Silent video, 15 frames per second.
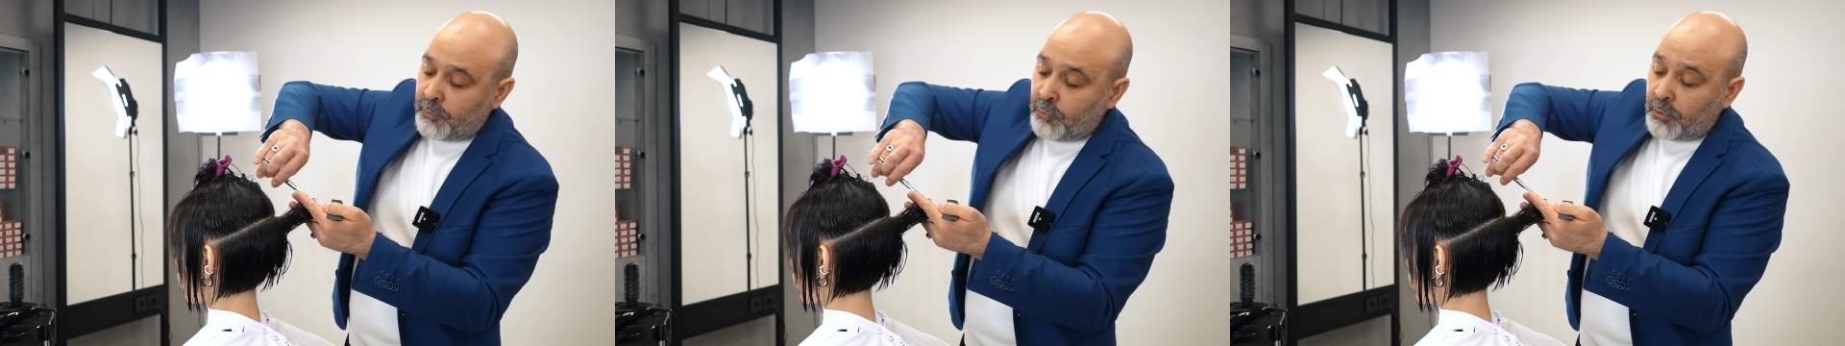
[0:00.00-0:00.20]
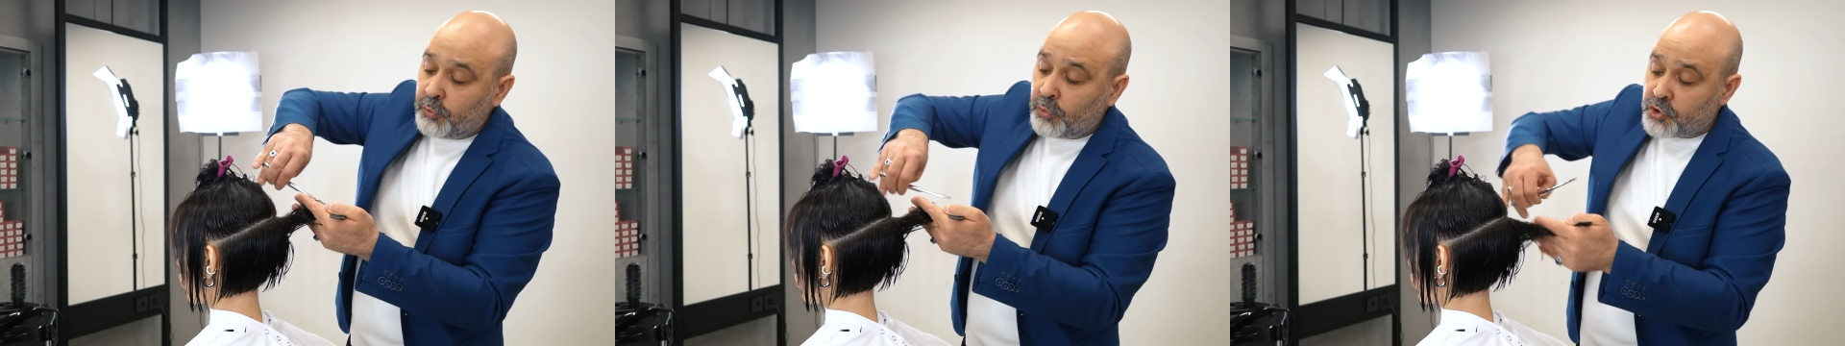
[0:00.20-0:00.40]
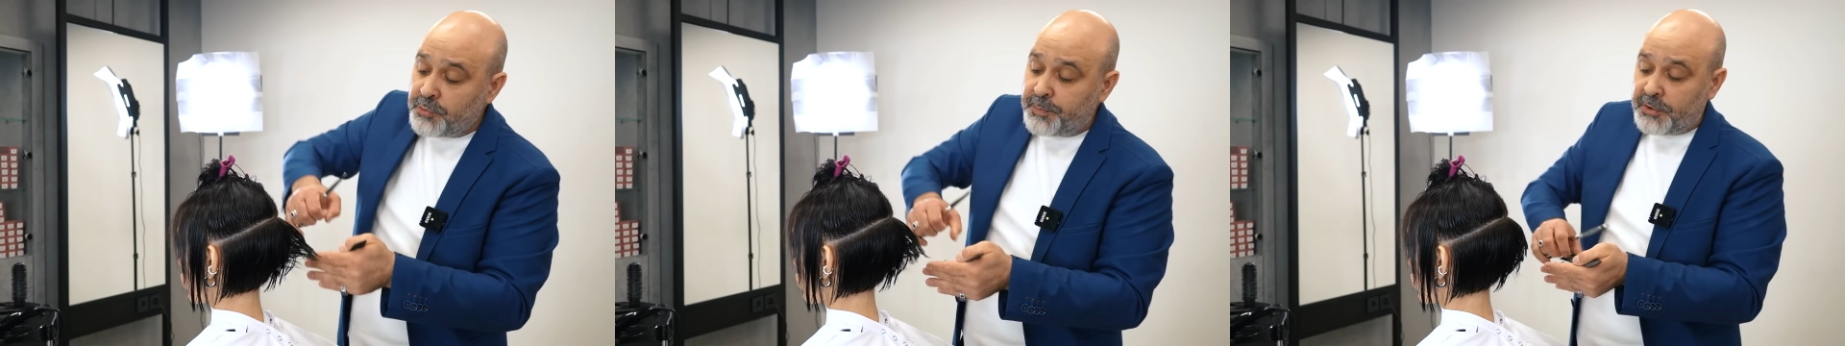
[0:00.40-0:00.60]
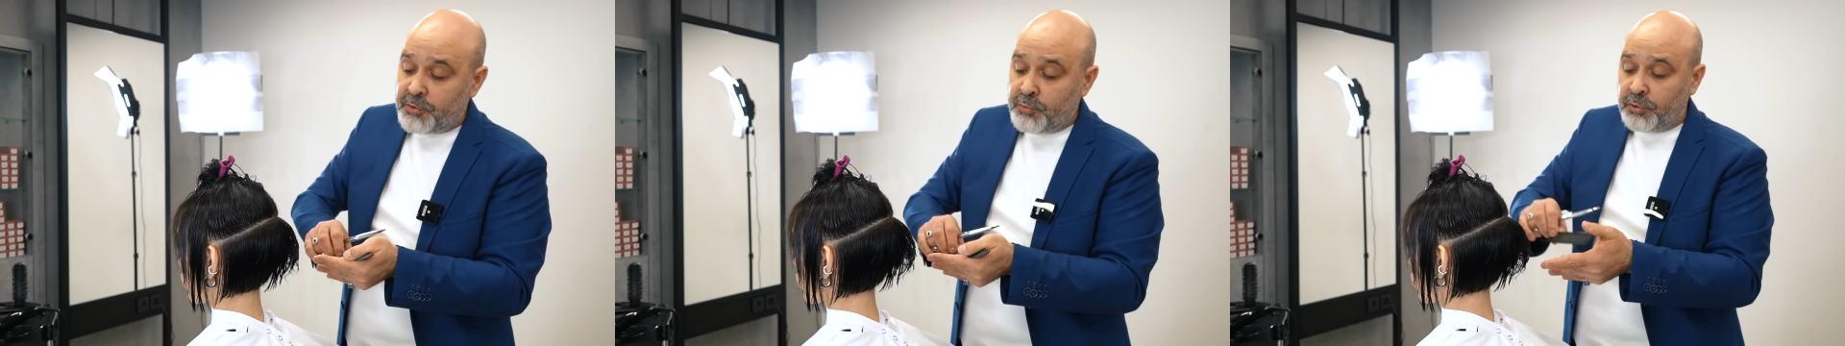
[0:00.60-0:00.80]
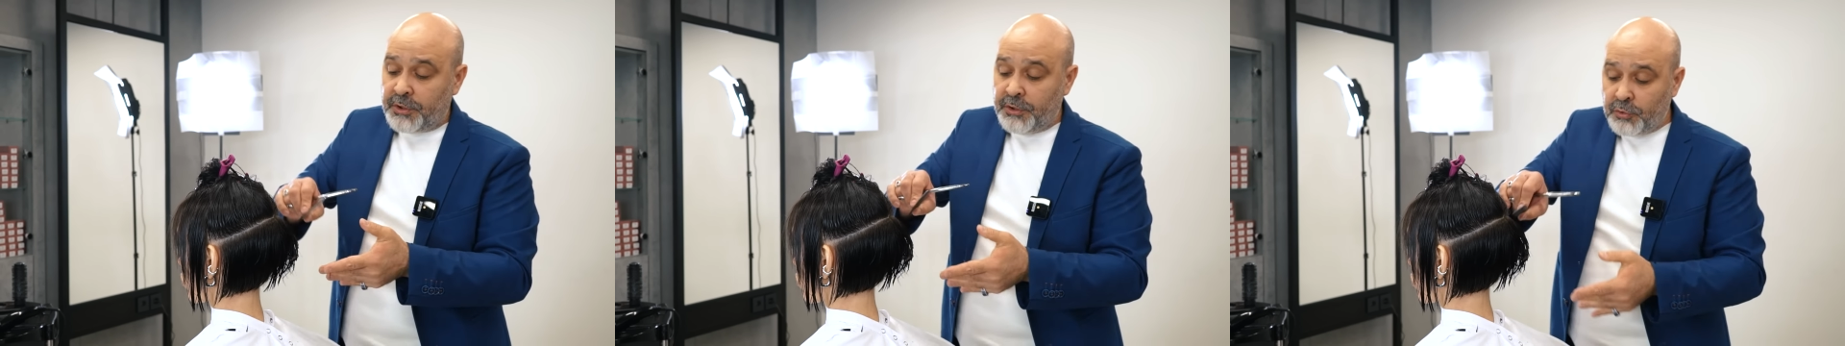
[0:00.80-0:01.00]
Но тоже
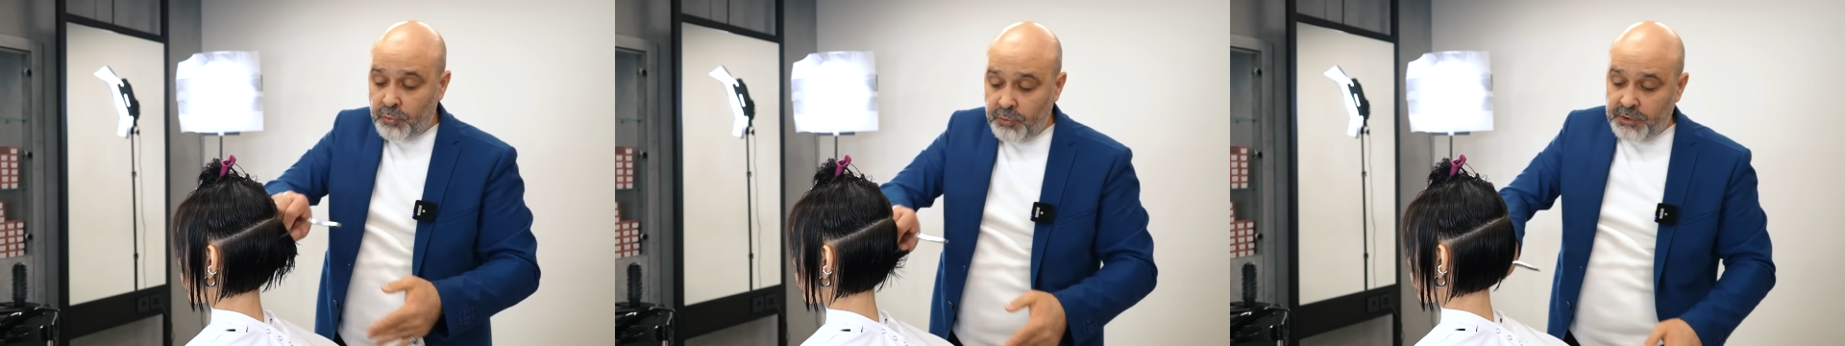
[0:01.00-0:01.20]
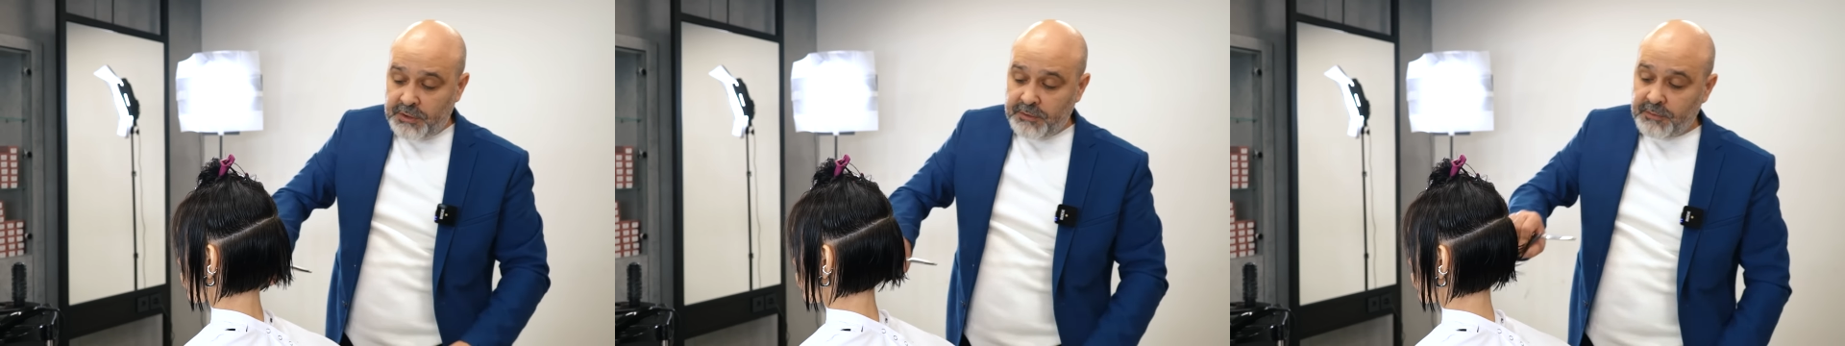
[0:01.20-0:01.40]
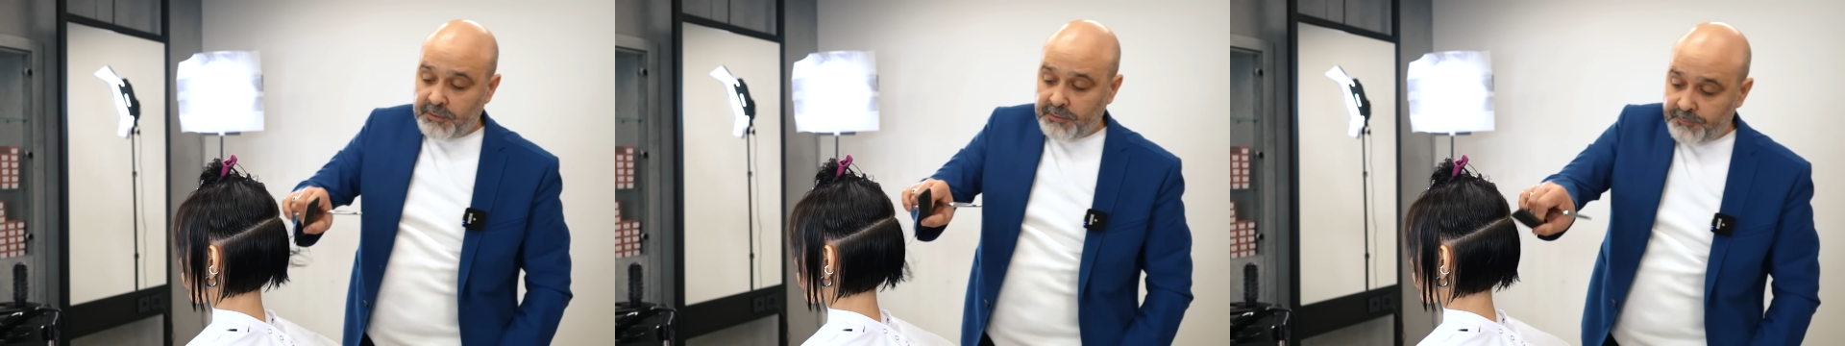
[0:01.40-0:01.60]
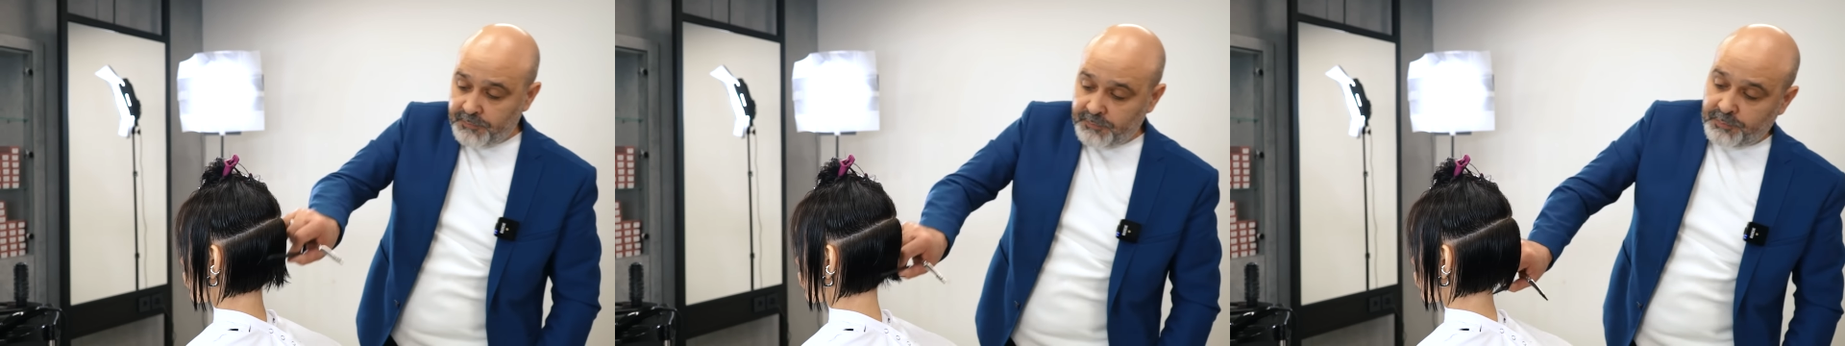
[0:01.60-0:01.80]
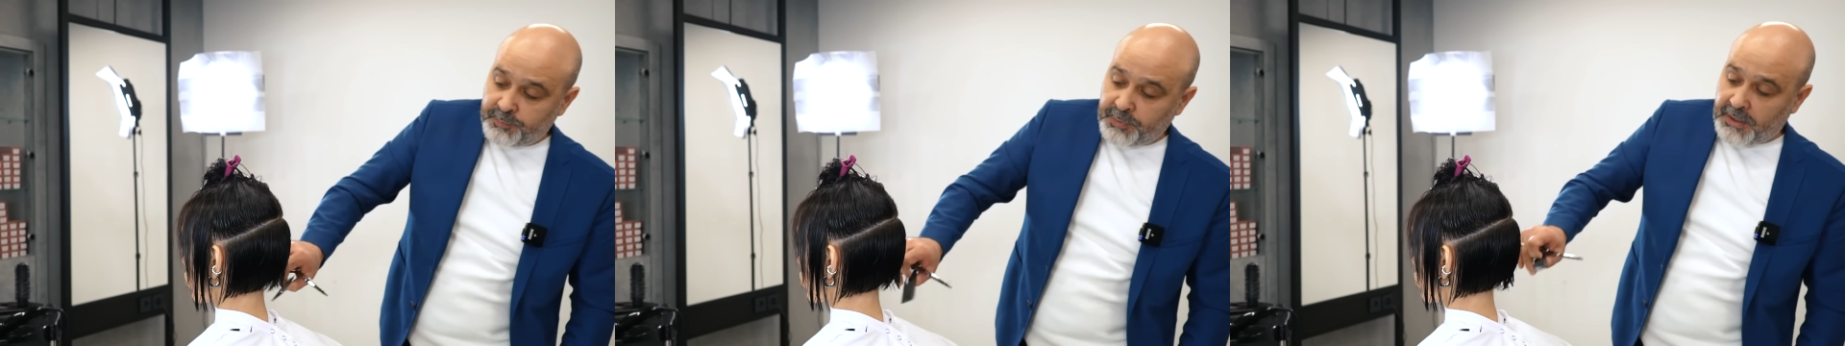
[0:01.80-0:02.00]
почему-то интуитивно,
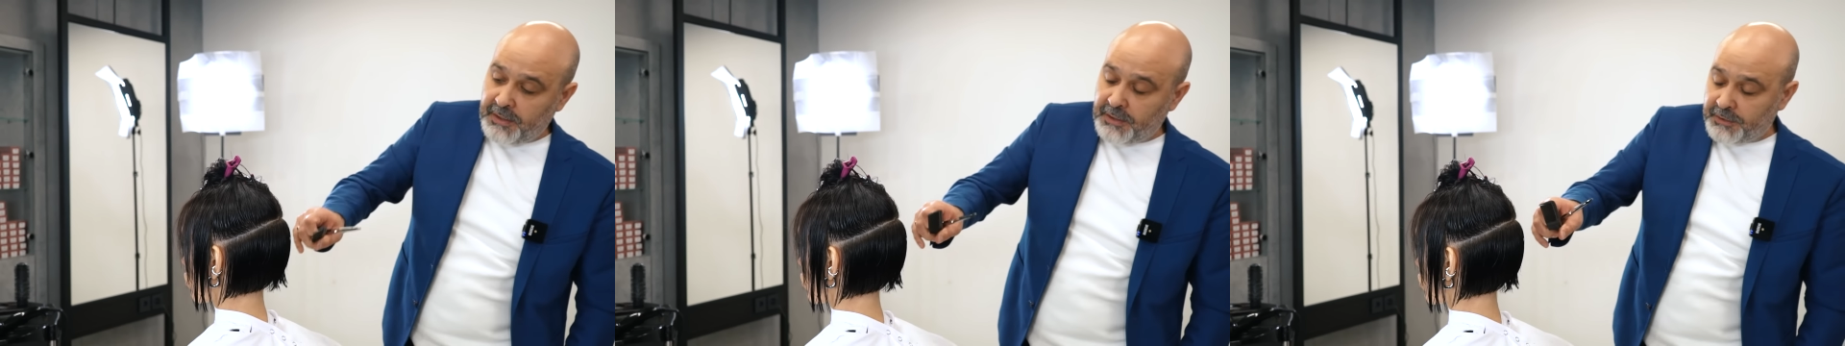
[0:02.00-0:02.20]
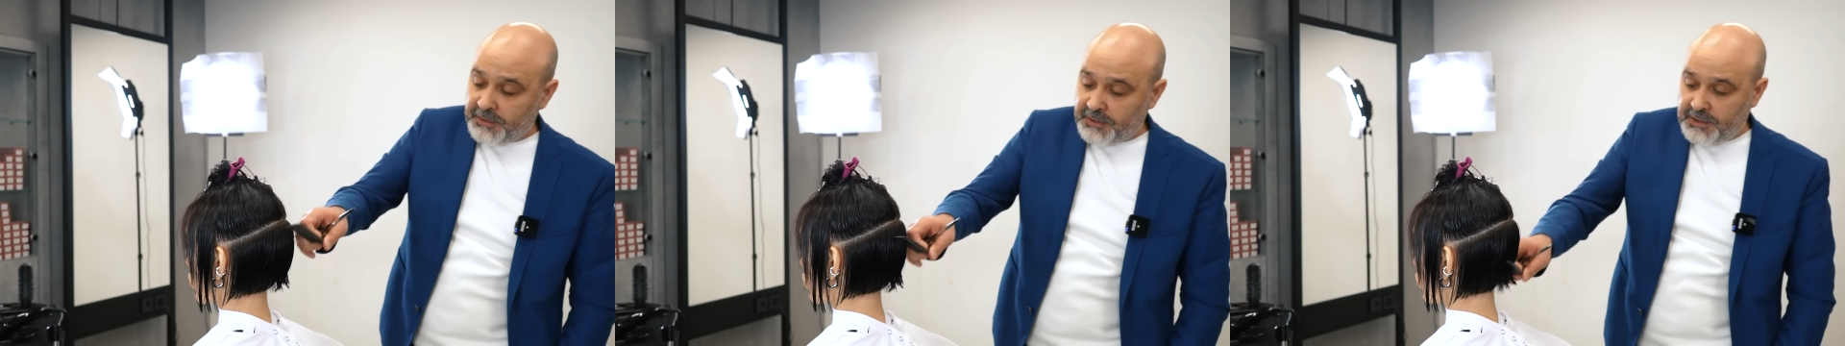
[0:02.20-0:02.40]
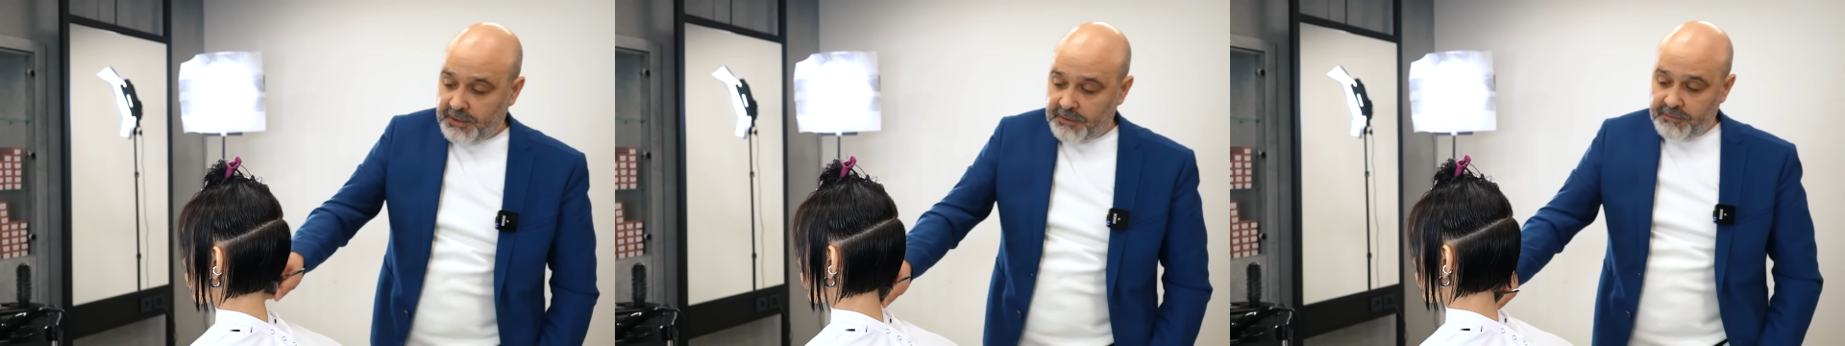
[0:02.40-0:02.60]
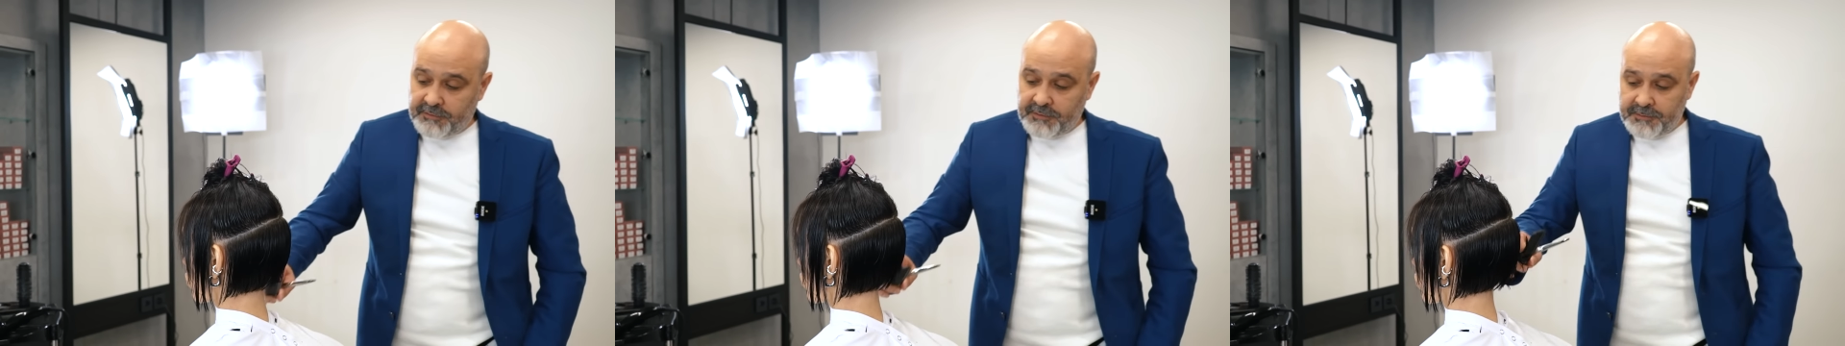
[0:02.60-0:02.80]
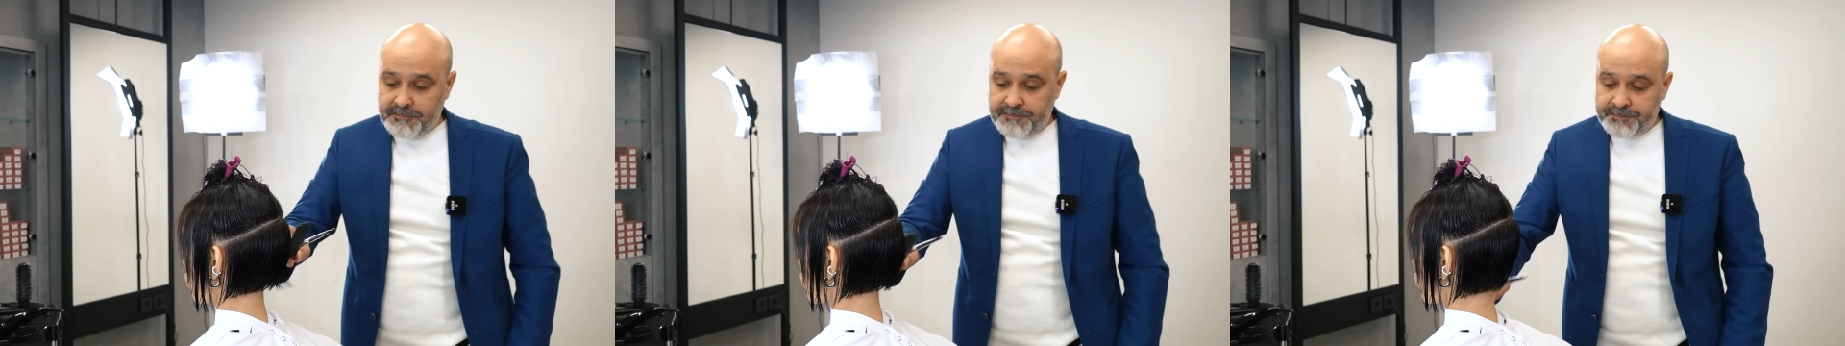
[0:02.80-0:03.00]
правильно так кажется.